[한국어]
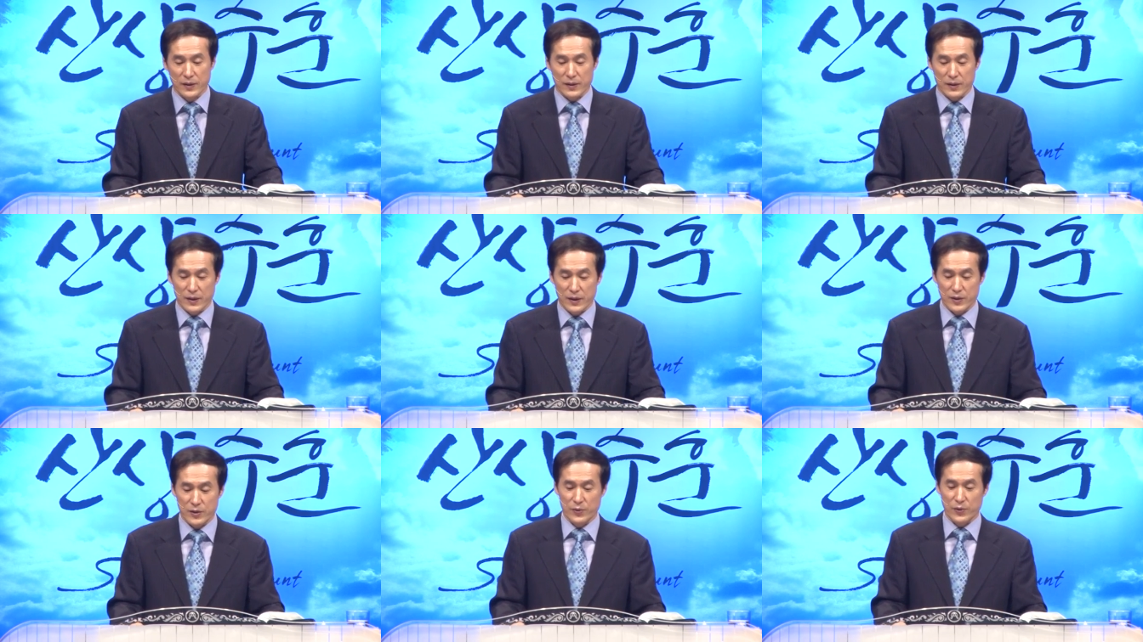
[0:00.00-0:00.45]

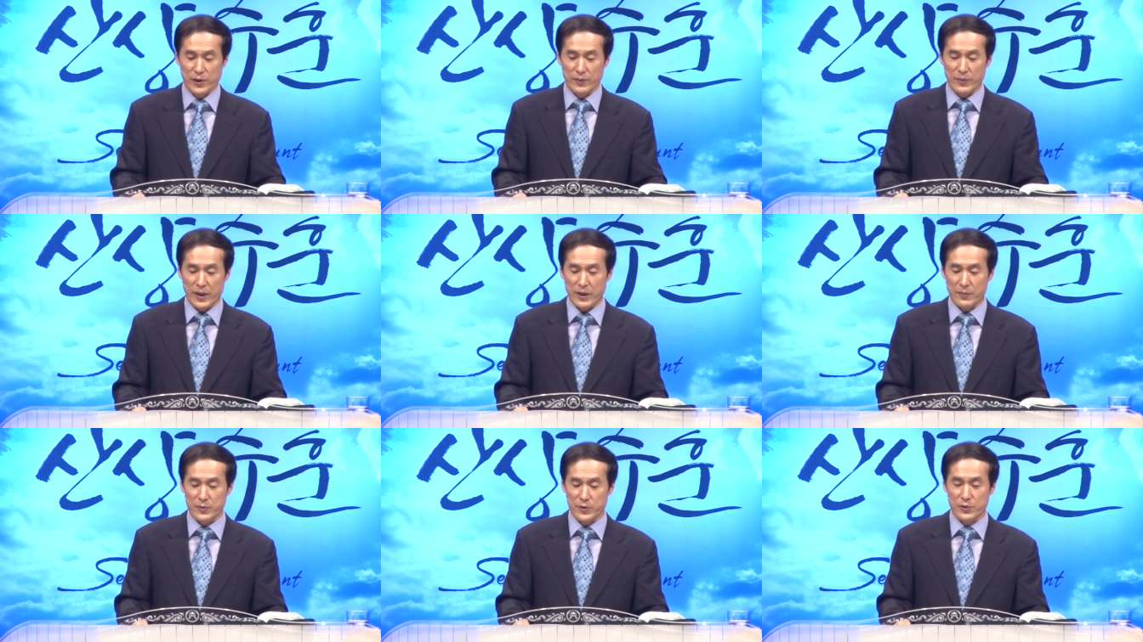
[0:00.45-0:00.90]
그래서 우리
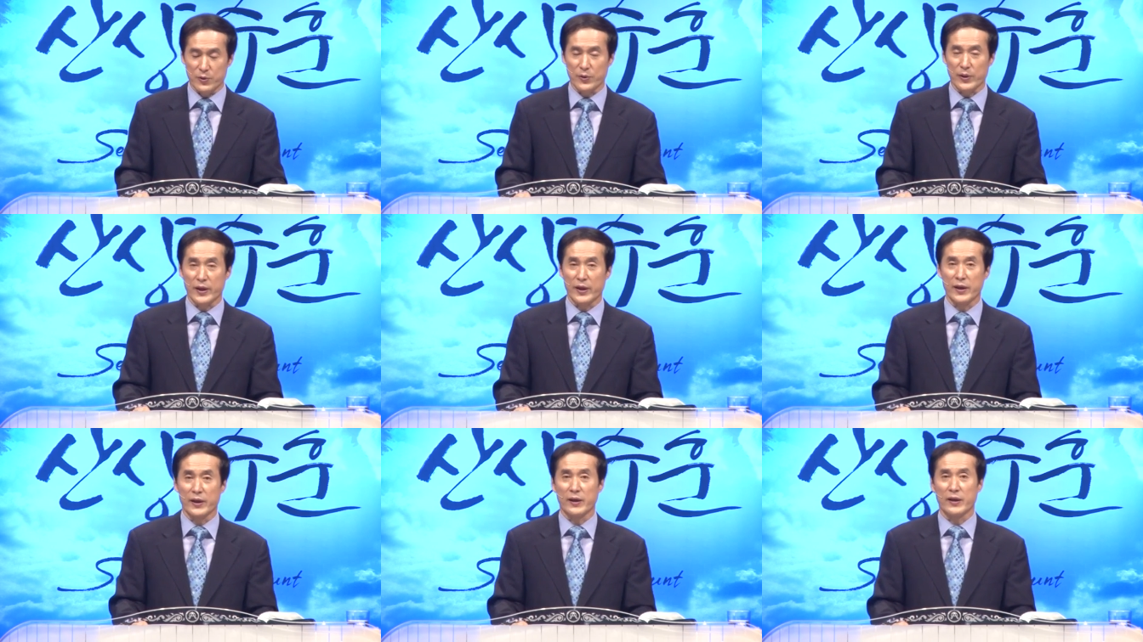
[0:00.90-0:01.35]

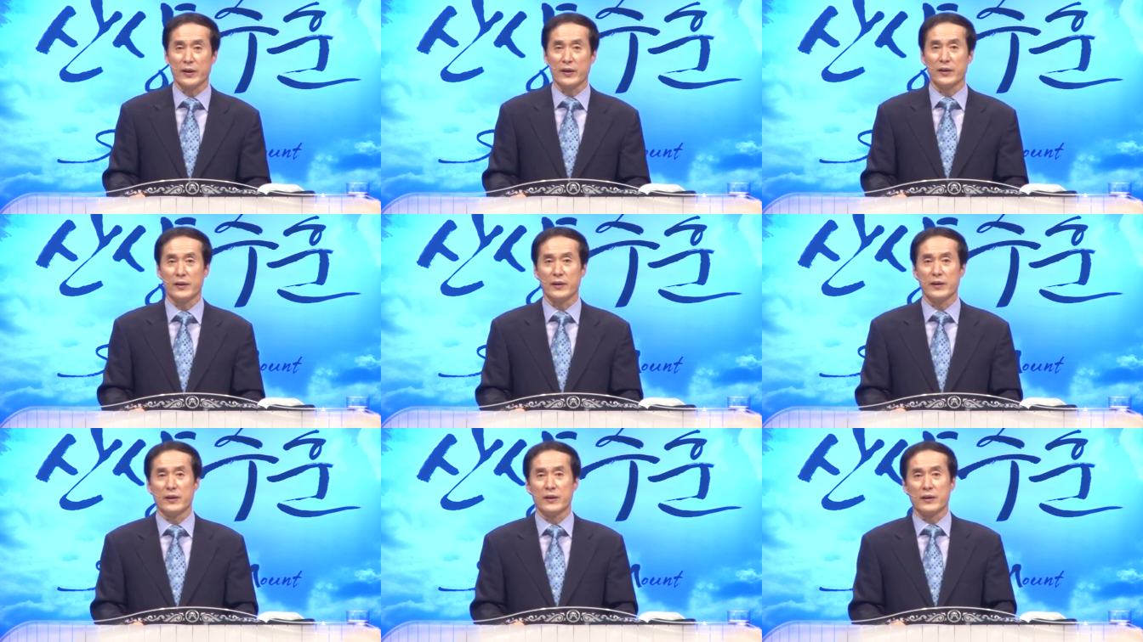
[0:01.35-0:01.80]

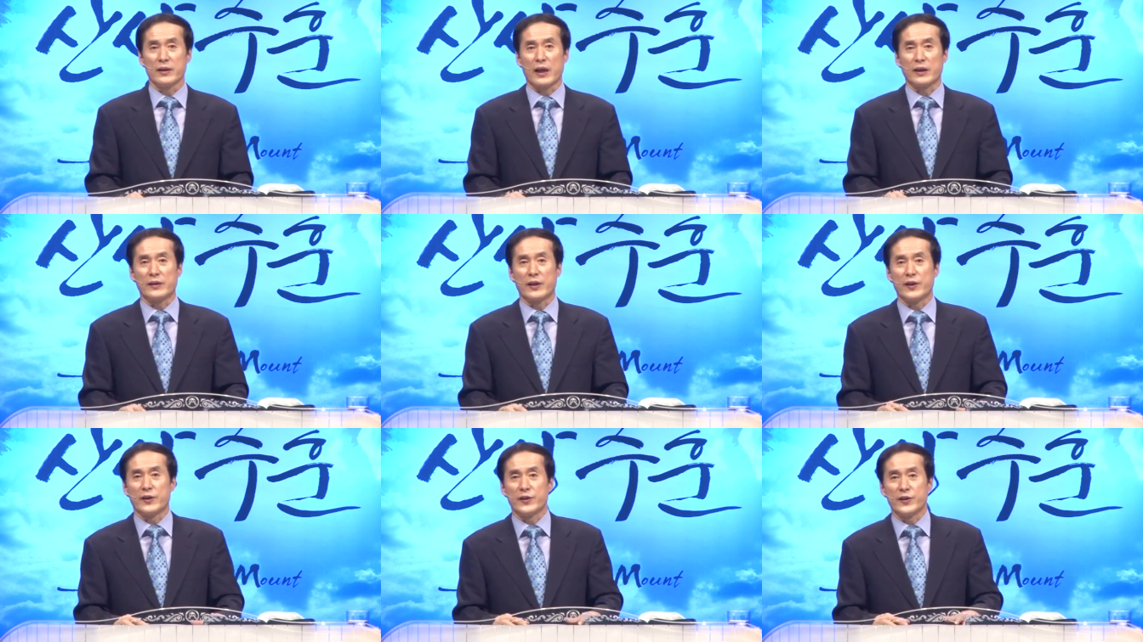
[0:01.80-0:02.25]
마음속에
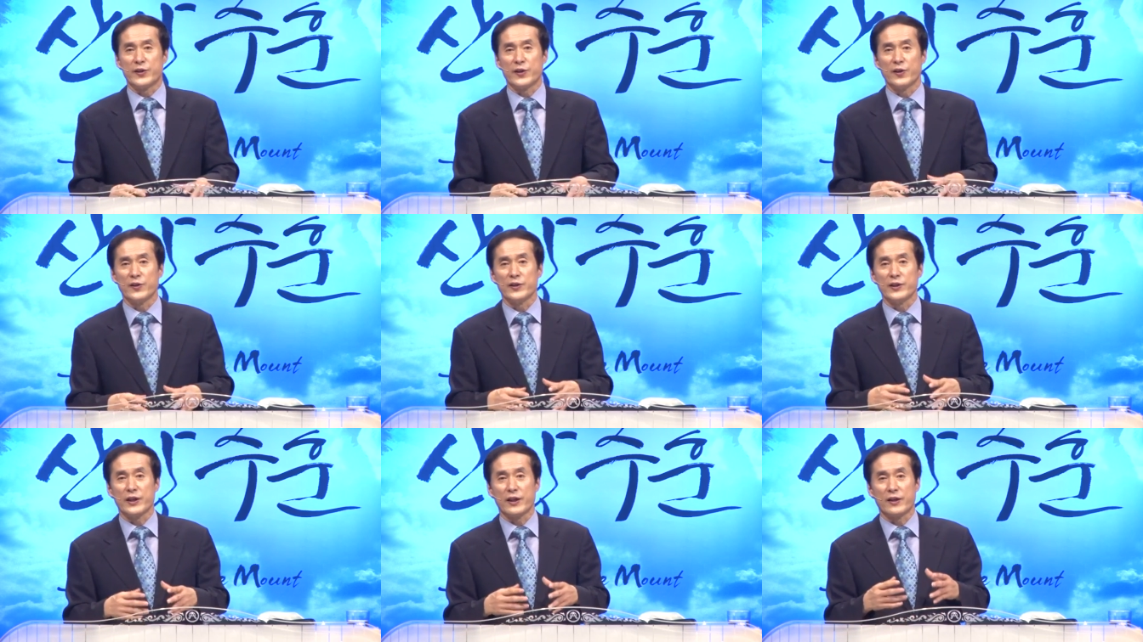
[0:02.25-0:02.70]
사단은
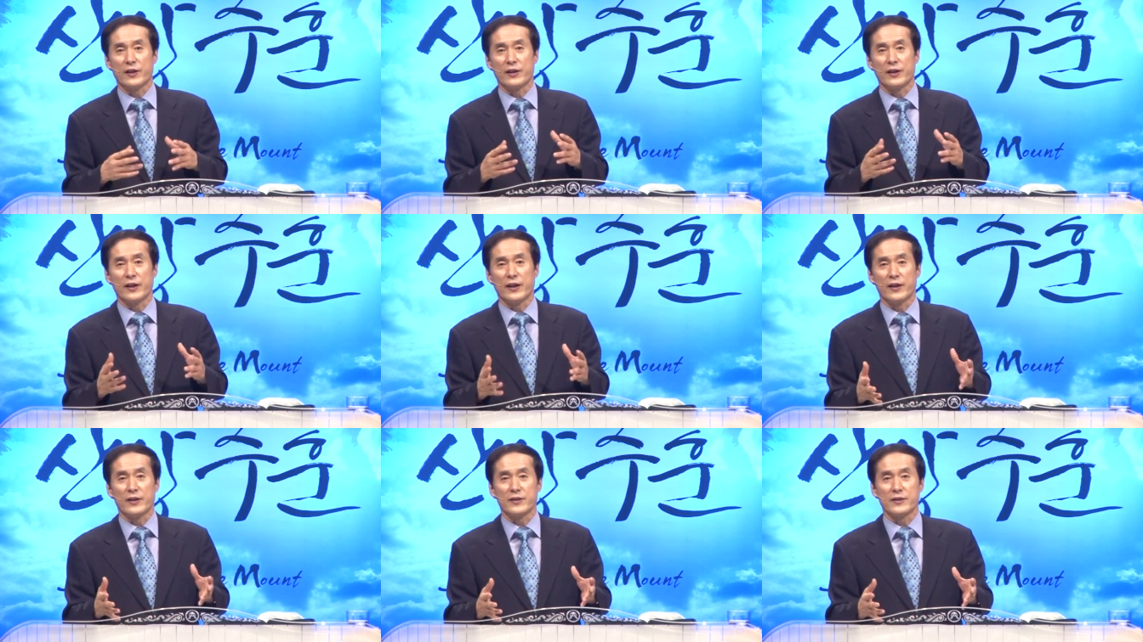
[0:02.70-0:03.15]
형제를
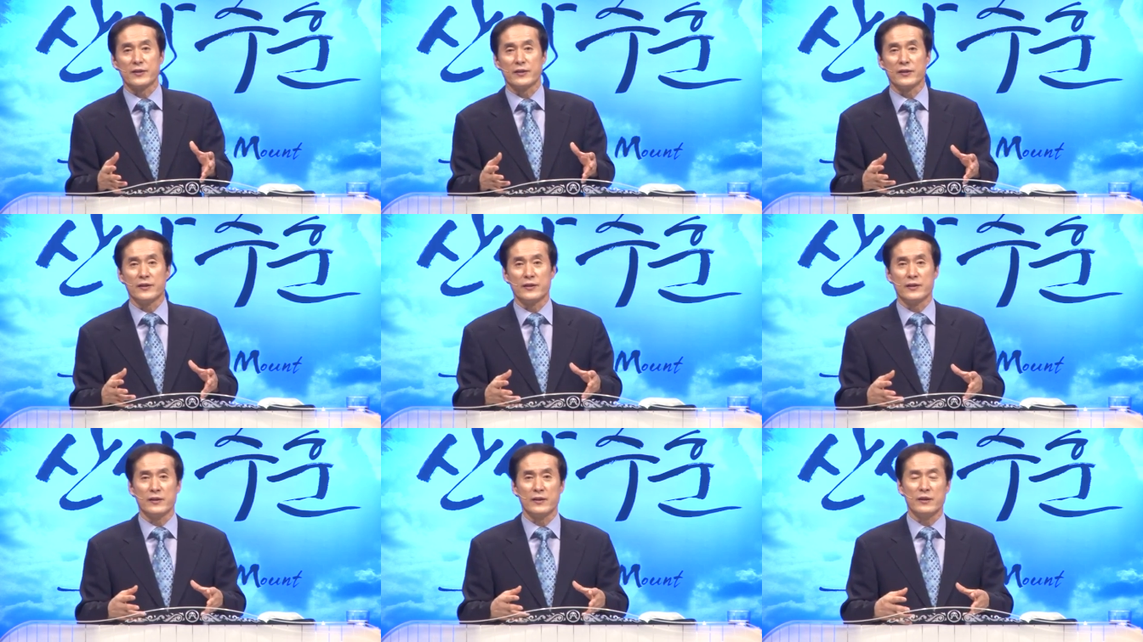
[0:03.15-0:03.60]

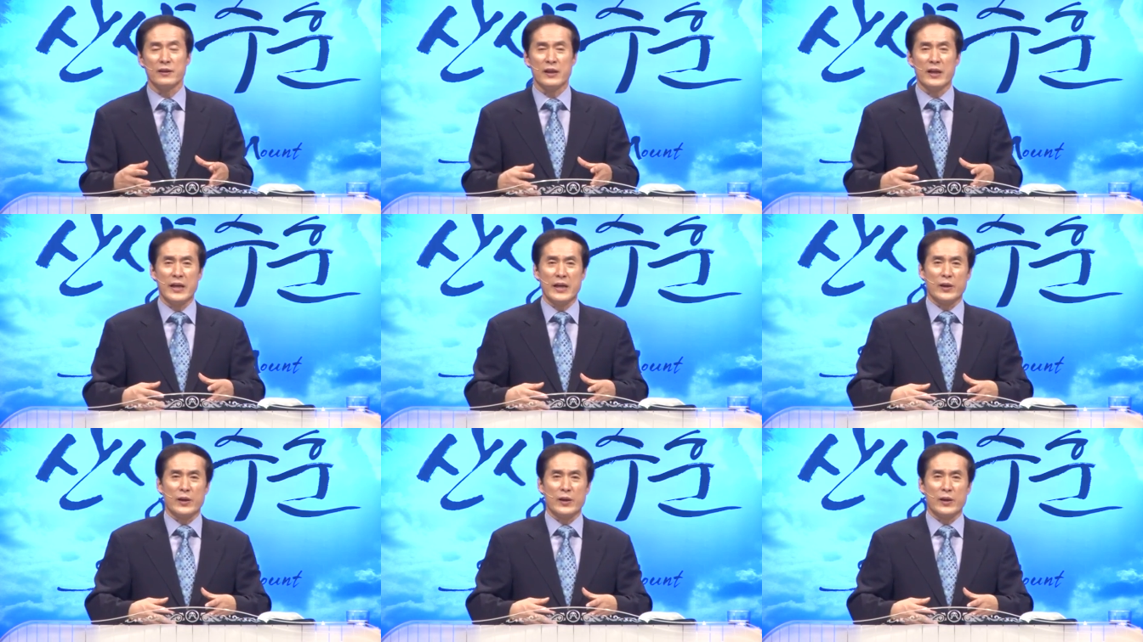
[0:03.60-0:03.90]
인해서